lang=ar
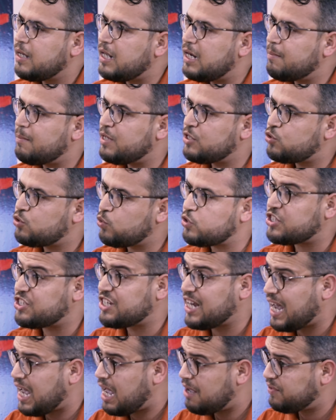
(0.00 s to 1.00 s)
المنتوج
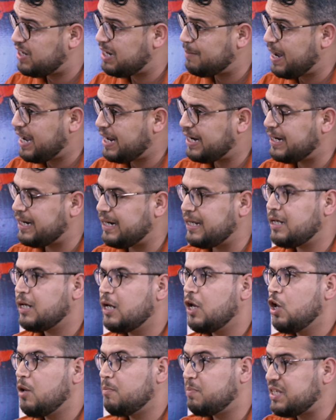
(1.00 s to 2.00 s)
الثقافي المحلي
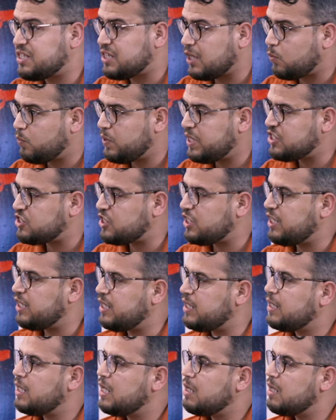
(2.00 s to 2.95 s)
بترويجه